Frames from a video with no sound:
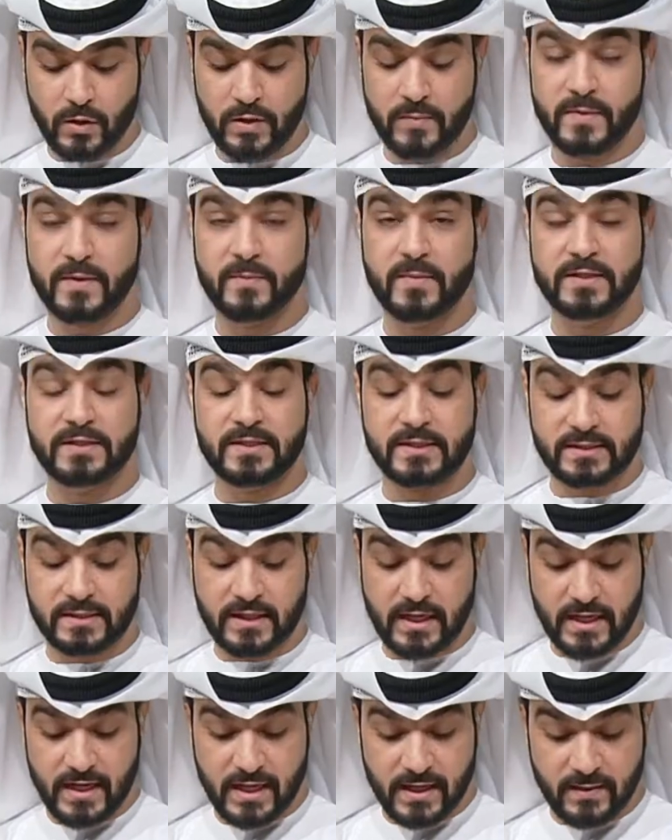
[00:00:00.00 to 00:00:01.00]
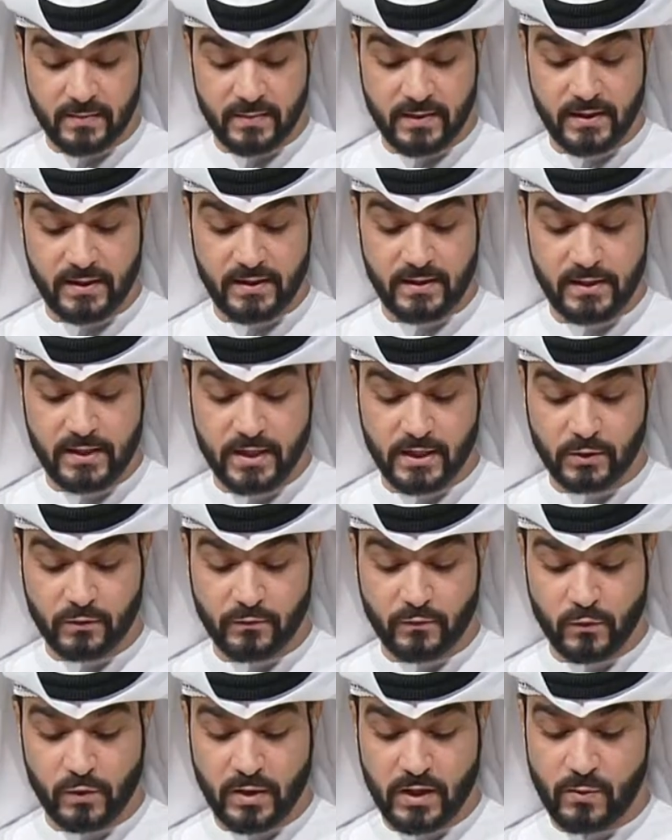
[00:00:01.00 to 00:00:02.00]
كل من المجلس العربي
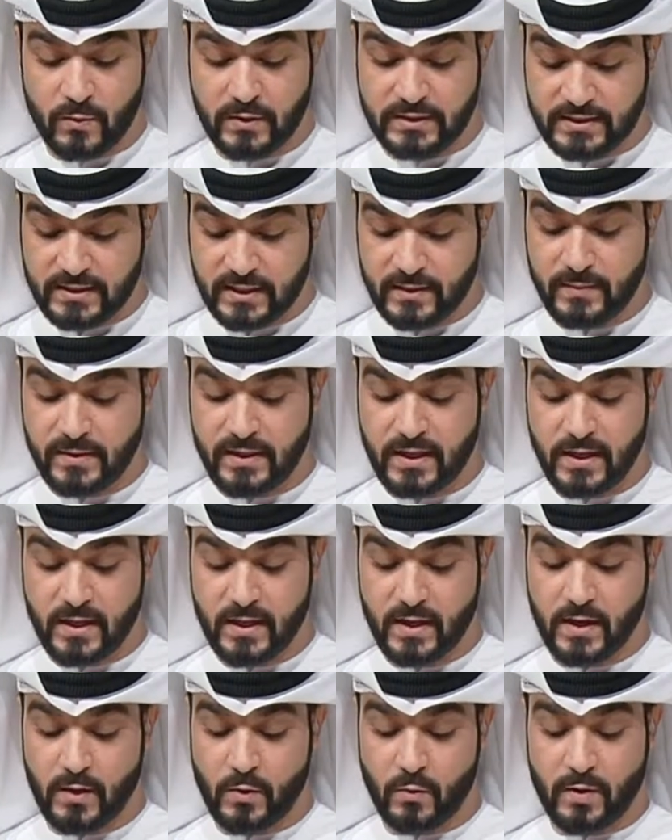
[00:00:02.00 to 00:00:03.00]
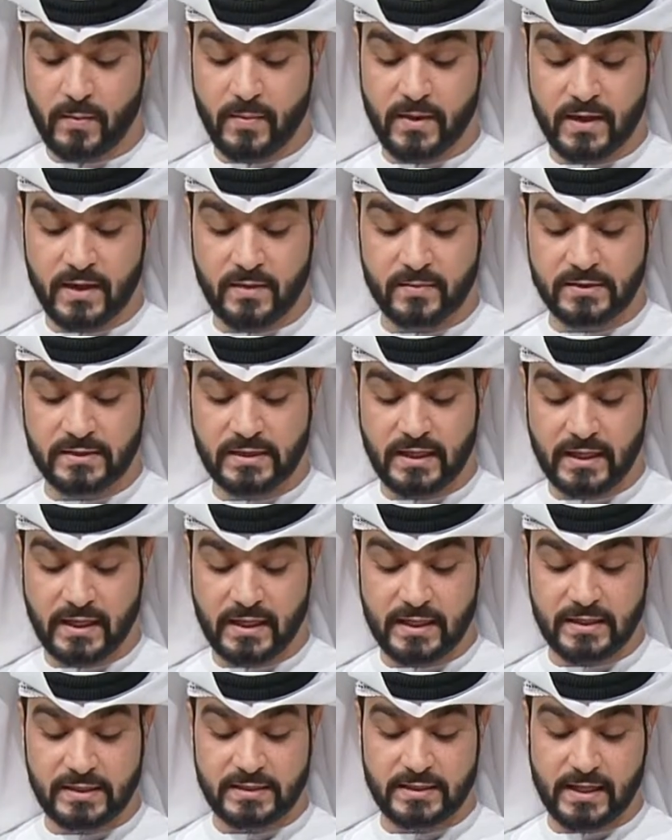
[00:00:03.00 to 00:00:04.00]
للطفولة والتنمية وبرامج
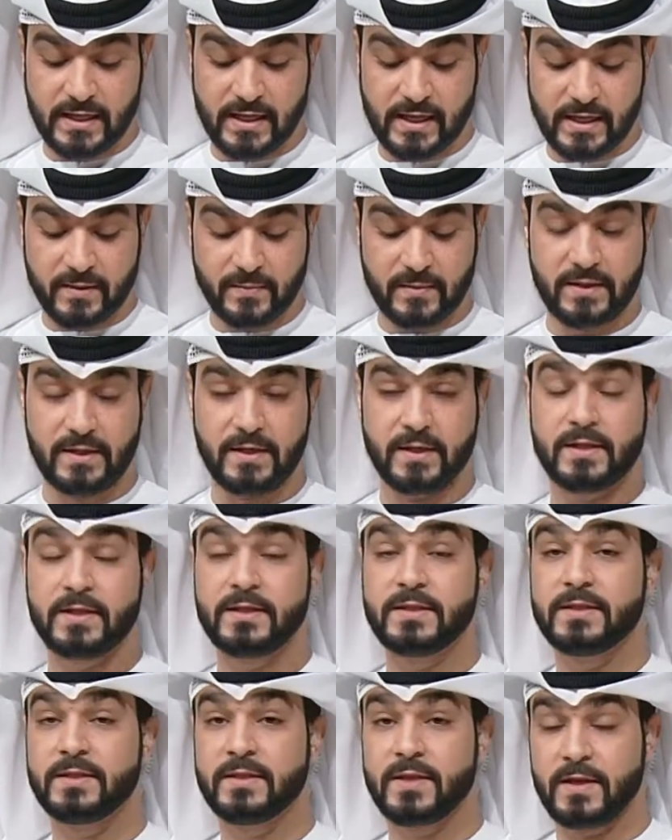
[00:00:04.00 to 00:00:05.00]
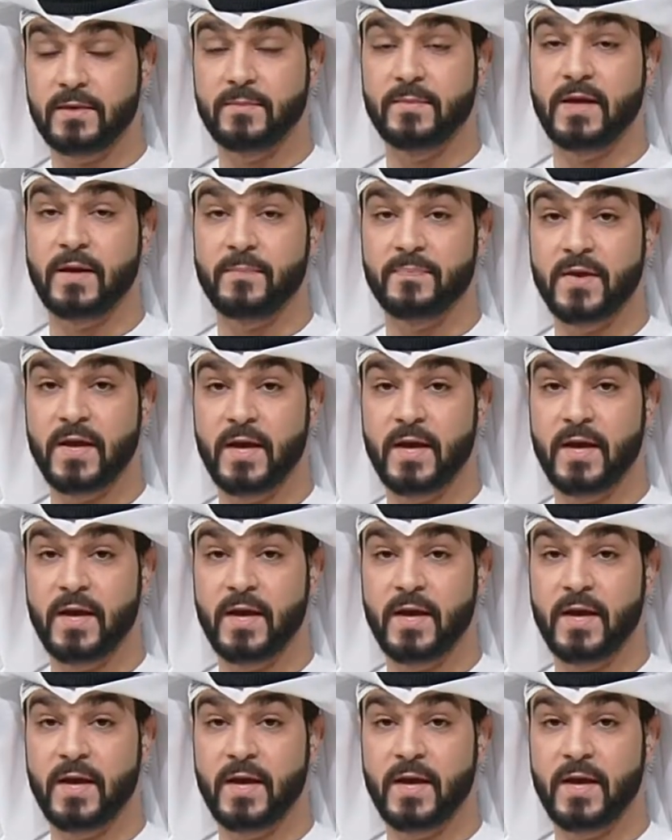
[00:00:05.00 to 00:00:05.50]
الخليج العربي للتنمية